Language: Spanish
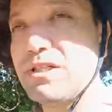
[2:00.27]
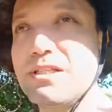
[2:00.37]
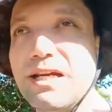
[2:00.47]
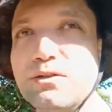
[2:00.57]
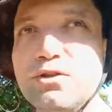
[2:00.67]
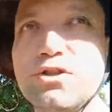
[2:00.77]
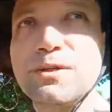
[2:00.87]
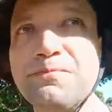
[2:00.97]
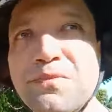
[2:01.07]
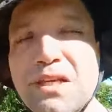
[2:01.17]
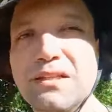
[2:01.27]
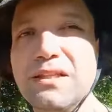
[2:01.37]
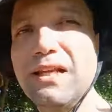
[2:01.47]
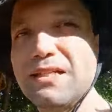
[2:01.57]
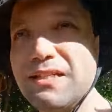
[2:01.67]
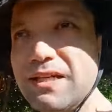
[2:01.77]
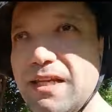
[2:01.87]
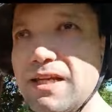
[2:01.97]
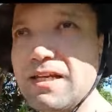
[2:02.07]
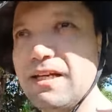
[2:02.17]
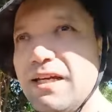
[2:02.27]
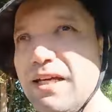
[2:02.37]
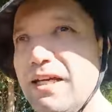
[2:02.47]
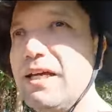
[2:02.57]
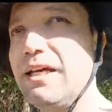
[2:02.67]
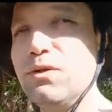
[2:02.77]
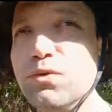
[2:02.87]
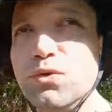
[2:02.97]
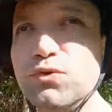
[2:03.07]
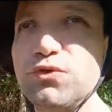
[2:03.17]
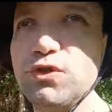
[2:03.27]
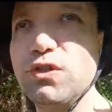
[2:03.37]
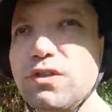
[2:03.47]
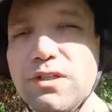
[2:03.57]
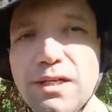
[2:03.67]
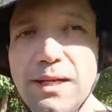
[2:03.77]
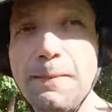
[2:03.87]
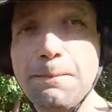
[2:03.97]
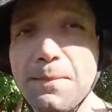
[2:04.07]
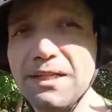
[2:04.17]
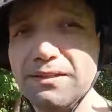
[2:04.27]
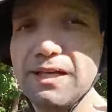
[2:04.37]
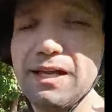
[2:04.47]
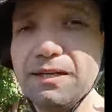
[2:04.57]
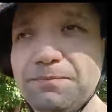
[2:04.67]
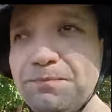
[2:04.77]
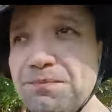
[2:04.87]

extractos de la serie Inducción Mental.